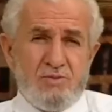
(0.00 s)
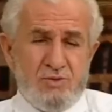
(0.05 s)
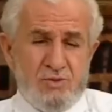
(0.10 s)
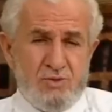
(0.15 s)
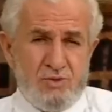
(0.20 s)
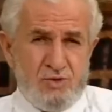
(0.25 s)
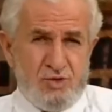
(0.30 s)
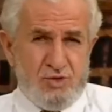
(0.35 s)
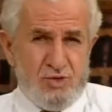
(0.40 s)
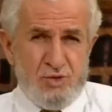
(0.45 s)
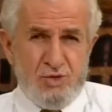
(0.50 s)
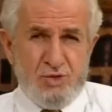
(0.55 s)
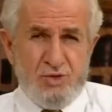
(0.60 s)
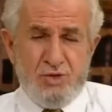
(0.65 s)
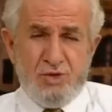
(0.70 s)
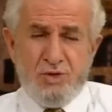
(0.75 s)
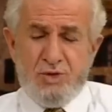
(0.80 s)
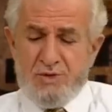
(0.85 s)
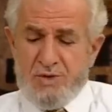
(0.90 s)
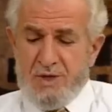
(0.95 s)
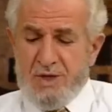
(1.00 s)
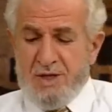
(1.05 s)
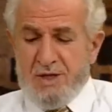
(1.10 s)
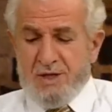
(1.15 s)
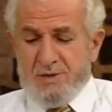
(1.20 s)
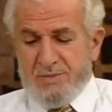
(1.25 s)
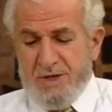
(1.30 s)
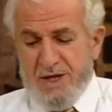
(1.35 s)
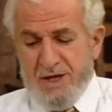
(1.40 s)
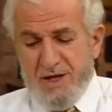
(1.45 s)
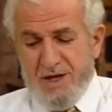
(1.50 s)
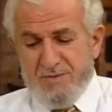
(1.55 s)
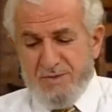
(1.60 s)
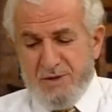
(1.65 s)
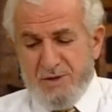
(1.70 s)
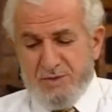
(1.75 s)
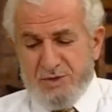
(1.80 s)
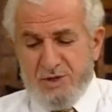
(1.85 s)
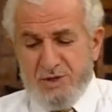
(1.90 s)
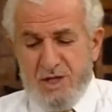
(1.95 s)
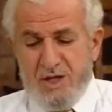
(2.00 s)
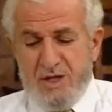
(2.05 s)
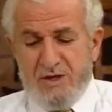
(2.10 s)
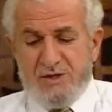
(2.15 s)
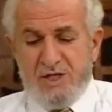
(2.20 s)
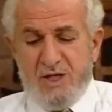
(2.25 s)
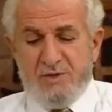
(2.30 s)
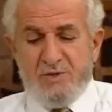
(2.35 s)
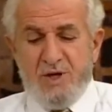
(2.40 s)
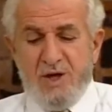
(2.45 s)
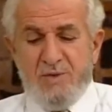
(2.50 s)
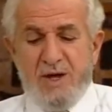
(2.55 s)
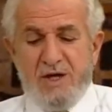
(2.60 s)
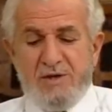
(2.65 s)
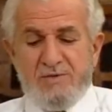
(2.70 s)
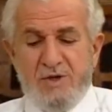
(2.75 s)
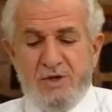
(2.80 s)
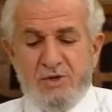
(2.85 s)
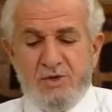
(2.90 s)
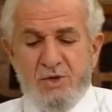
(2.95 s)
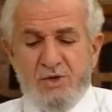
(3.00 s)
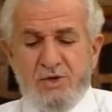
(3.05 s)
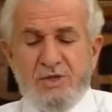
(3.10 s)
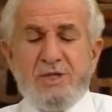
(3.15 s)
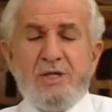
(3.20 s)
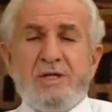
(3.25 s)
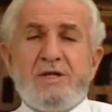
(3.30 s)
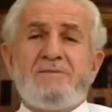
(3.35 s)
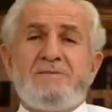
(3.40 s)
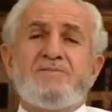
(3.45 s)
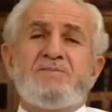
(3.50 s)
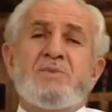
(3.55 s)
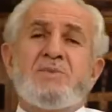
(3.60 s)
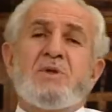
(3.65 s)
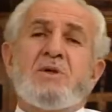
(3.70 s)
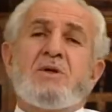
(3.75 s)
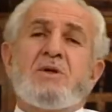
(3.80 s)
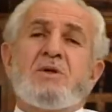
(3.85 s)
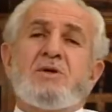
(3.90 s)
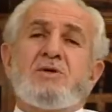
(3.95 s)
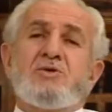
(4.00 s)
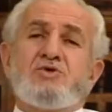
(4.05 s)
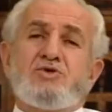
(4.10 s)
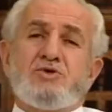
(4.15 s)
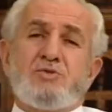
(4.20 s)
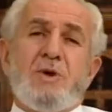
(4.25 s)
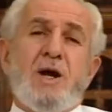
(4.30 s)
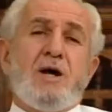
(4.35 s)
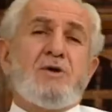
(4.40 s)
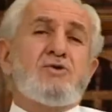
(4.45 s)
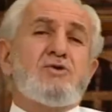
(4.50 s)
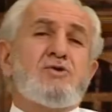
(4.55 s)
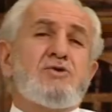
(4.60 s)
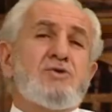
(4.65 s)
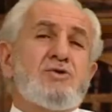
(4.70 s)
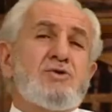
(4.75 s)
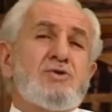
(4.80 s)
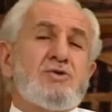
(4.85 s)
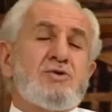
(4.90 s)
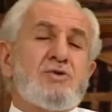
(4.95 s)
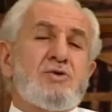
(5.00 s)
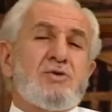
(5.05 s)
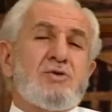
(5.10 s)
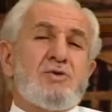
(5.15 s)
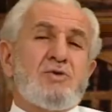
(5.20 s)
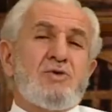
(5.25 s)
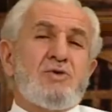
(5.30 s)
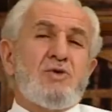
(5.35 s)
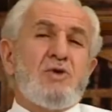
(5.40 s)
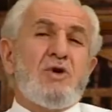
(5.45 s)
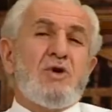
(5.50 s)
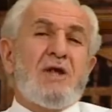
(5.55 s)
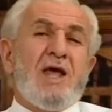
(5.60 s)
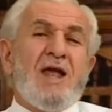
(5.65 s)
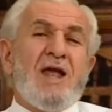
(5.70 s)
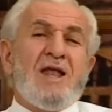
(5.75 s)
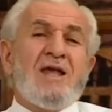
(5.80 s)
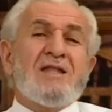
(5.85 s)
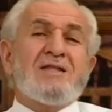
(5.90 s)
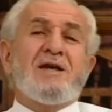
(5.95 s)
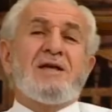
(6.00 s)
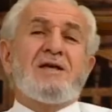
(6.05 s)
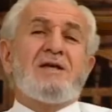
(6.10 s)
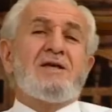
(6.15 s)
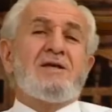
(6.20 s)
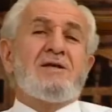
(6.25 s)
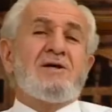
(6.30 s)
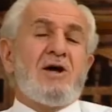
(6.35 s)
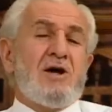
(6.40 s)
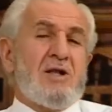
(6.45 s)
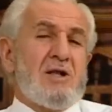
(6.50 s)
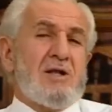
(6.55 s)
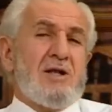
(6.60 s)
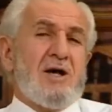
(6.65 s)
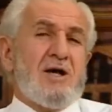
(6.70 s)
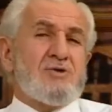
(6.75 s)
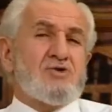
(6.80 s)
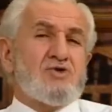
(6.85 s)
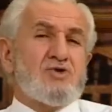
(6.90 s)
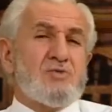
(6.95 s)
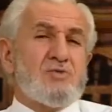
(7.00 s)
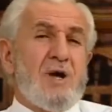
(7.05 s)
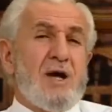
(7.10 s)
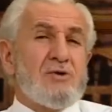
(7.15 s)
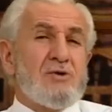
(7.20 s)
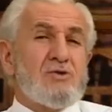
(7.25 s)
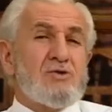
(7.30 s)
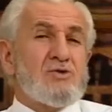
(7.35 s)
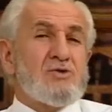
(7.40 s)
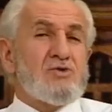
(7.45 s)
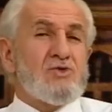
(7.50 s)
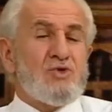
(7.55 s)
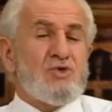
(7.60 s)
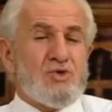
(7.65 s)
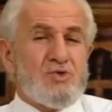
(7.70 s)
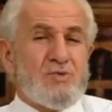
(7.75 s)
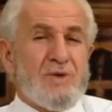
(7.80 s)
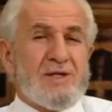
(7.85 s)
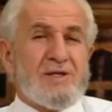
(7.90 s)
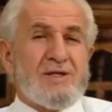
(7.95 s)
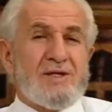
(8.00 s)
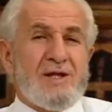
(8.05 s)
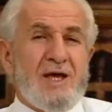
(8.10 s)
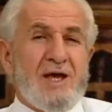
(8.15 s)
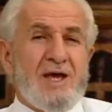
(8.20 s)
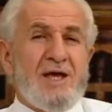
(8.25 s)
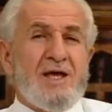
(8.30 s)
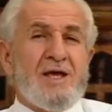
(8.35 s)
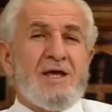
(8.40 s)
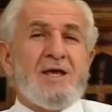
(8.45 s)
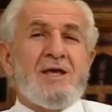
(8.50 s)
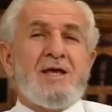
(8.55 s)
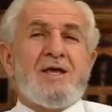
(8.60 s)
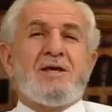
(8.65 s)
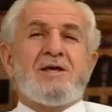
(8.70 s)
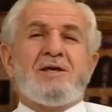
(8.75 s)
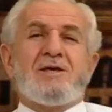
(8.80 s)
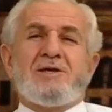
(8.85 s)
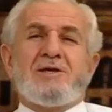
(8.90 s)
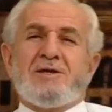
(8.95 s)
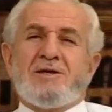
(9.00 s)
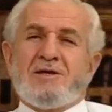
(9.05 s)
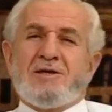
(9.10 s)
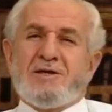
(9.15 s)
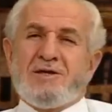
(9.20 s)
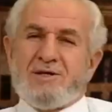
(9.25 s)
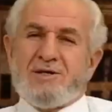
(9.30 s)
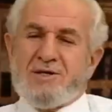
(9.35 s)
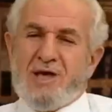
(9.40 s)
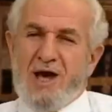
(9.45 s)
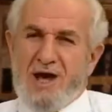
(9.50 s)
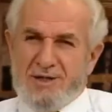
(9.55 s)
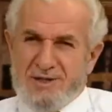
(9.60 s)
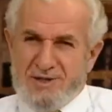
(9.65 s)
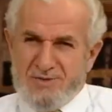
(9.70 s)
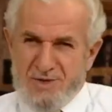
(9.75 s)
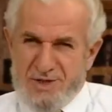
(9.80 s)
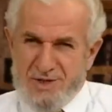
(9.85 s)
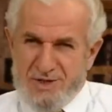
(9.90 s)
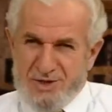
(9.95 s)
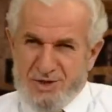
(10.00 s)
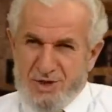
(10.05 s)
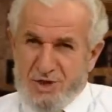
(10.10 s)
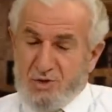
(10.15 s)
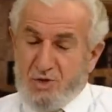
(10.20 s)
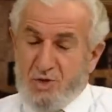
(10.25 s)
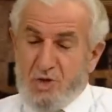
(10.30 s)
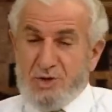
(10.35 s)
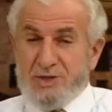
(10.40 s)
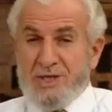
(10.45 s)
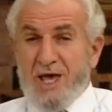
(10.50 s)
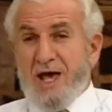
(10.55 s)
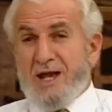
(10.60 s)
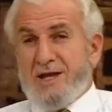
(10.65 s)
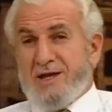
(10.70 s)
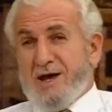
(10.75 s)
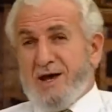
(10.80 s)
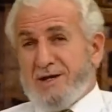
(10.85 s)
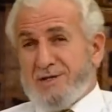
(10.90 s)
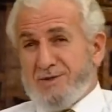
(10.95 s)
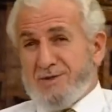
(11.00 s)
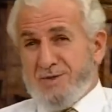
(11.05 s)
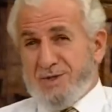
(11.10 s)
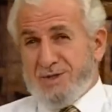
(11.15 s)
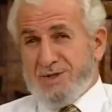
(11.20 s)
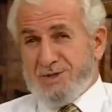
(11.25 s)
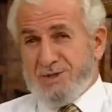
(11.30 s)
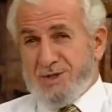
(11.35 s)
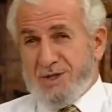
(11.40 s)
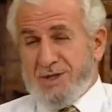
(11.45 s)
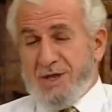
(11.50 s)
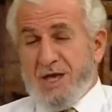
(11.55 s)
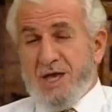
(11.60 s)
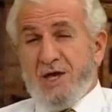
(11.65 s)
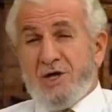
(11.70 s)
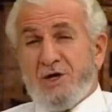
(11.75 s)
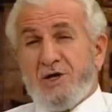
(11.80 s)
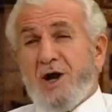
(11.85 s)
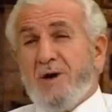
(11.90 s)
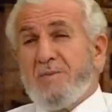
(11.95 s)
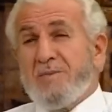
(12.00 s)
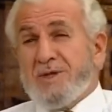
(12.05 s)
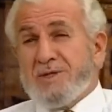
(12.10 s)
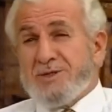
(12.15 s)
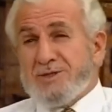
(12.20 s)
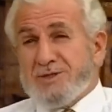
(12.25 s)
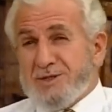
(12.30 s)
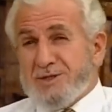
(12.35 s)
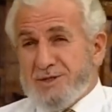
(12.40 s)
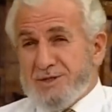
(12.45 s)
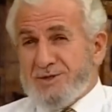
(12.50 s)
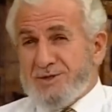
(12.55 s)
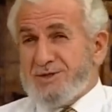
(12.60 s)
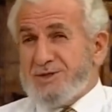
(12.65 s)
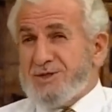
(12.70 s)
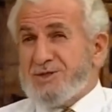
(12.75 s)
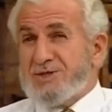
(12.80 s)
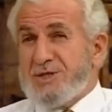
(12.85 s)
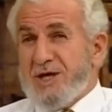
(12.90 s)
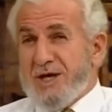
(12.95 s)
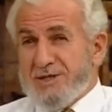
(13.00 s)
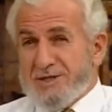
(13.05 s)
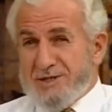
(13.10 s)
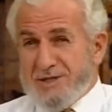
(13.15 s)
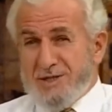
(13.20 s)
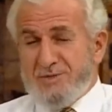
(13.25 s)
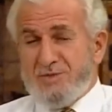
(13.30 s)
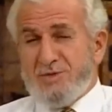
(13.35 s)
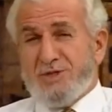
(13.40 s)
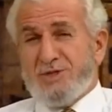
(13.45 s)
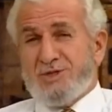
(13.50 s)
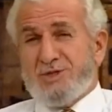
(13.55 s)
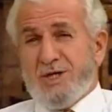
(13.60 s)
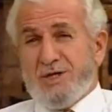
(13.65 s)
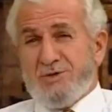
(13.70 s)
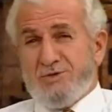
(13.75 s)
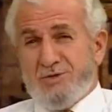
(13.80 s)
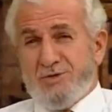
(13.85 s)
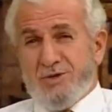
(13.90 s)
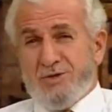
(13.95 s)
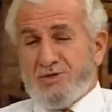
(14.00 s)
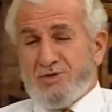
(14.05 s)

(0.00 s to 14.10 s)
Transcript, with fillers: Çünkü Peygamberimiz sallallahu aleyhi ve sellem haber veriyor ki cuma günü ölene dahi Allah cuma günün hürmetine e, yardım edecek. Özel yardım edecek. Kabir sıkıntısı çektirmeyecek diyor.